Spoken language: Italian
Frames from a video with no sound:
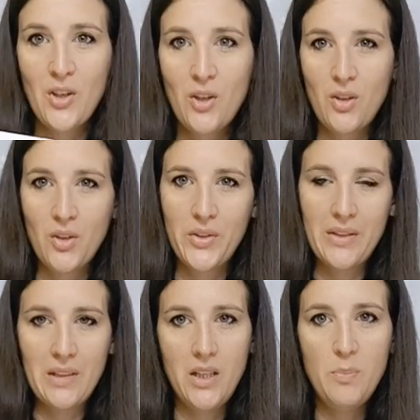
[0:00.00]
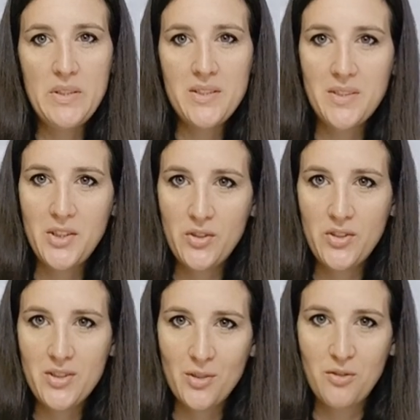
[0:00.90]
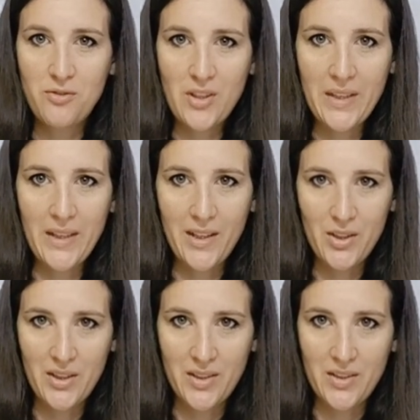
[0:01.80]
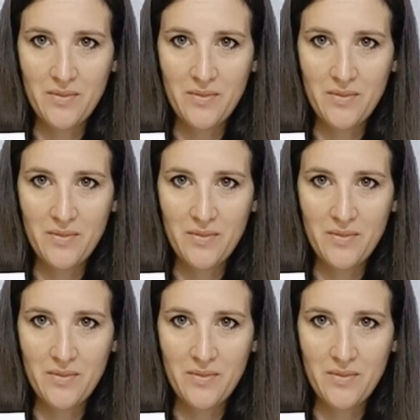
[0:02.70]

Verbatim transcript: con il pezzettino di stoffa che eh,